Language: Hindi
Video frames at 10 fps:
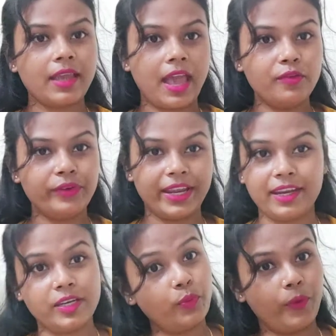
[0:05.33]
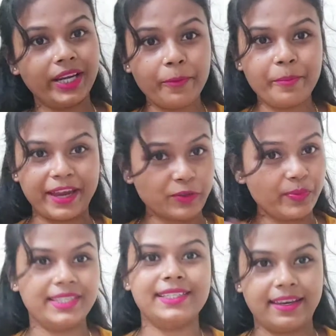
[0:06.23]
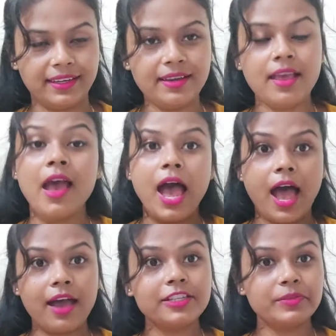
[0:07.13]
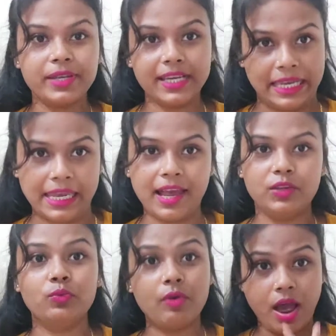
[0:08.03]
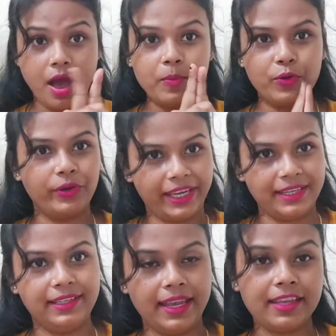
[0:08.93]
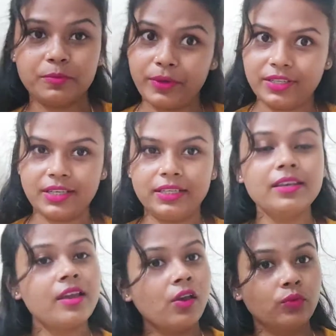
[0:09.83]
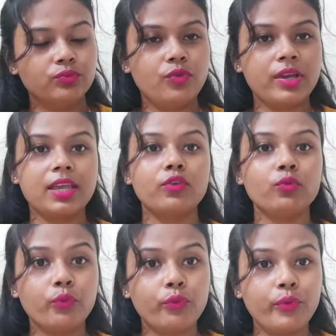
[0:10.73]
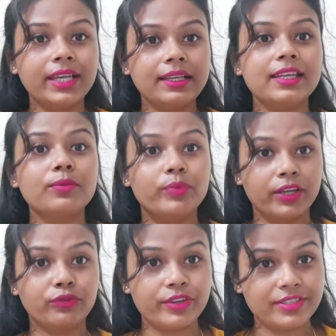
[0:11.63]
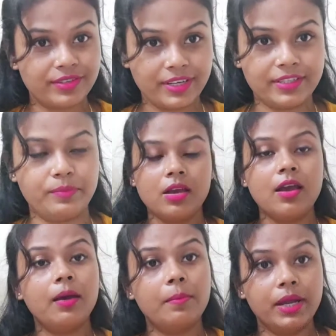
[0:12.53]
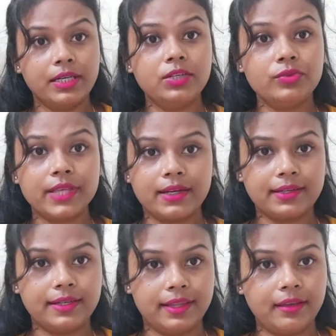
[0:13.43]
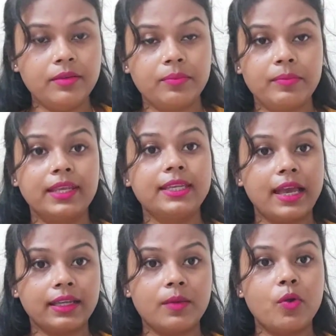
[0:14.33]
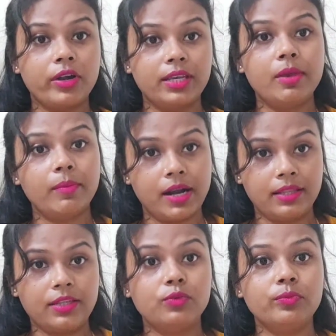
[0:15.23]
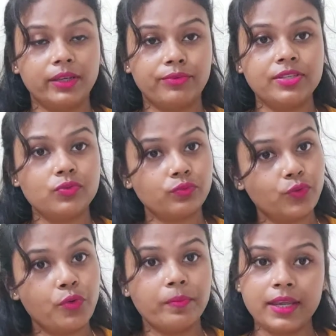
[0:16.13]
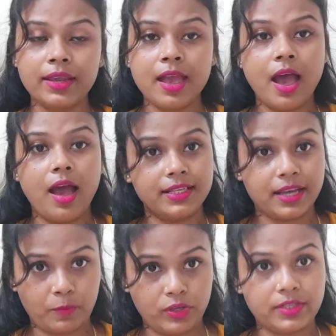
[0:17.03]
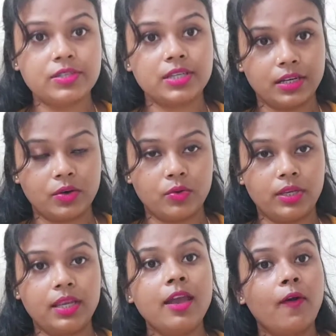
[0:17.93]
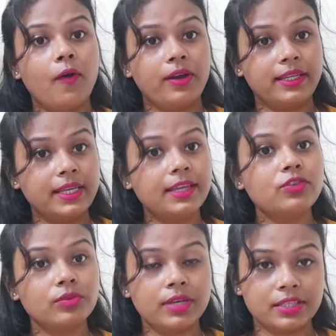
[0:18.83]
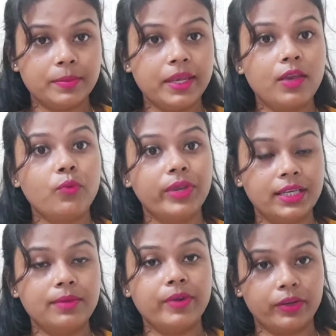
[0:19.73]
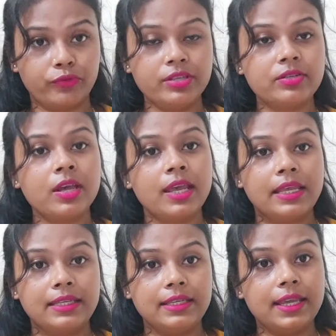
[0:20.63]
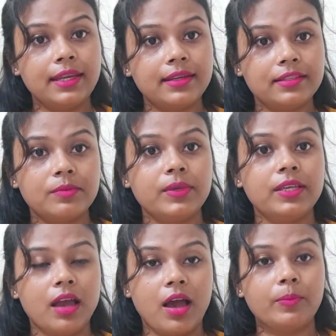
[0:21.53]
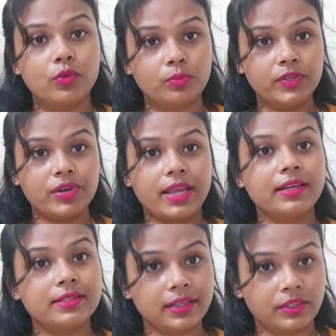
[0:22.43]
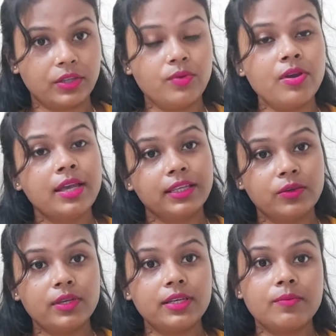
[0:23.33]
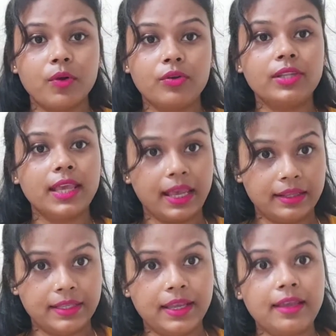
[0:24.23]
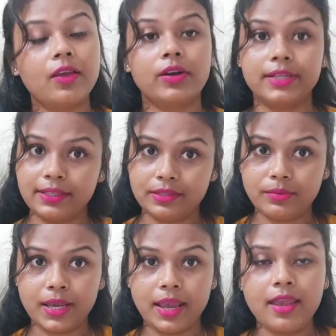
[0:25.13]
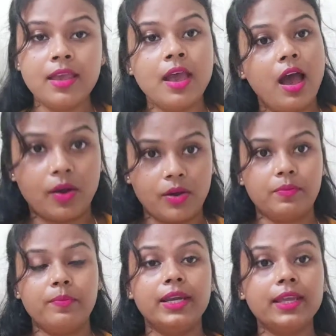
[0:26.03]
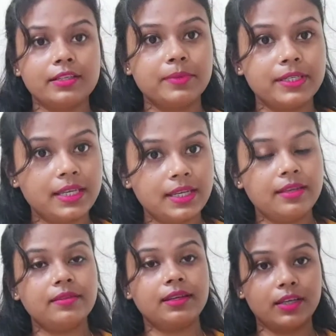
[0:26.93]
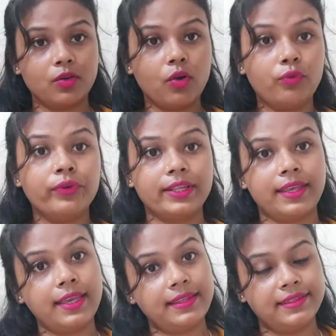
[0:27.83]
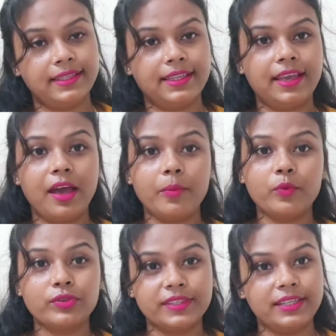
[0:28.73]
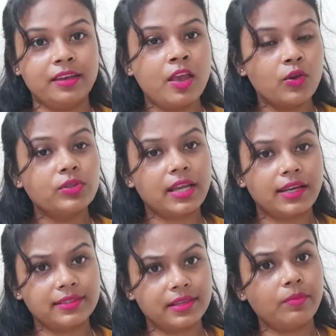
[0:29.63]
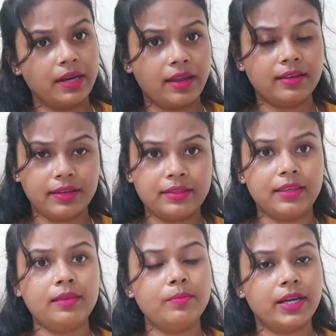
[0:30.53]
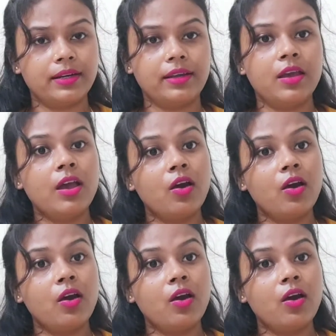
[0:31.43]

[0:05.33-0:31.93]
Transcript: हेलो फ्रेंड वेलकम बैक टू माय चैनल आज मैं लेके आई हूँ आप लोगों के लिए स्पेशली वो है वीकली ब्रेकफास्ट रेसिपी मंडे टू सैटरडे तक मैं क्या क्या मॉर्निंग में बनाती हूँ ब्रेकफास्ट वो मैं आज आप लोगों के साथ शेयर करूँगी और ये जो रेसिपी है वीकली ब्रेकफास्ट ये रेसिपी आप लोग भी ट्राई कर सकते हो क्योंकि ना बहुत ही हेल्दी है और टेस्टी भी है और मेरे हस्बैंड की संडे को ऑफ रहता है इसलिए हम उस दिन कुछ अलग सा बना लेते हैं पर